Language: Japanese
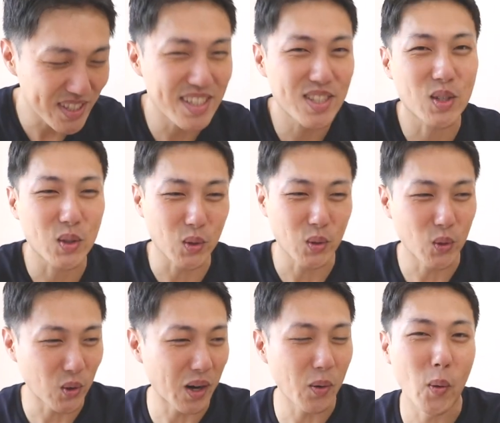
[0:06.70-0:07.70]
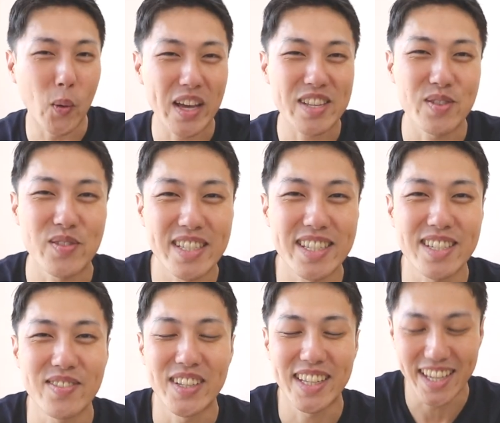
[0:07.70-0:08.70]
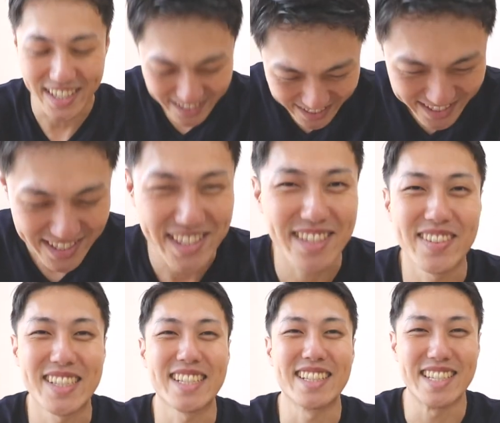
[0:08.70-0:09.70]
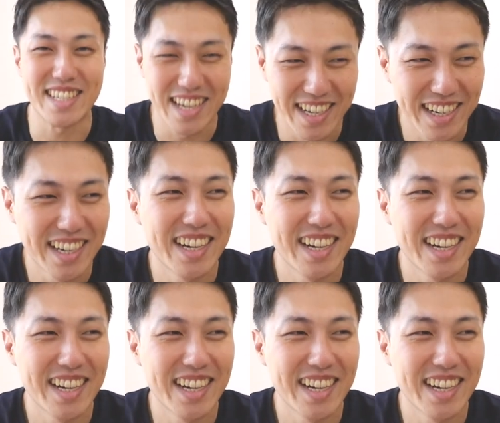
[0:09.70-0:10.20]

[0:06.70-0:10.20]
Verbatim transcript: 日ちょっと動画をお休みしてしまってすいませんでした。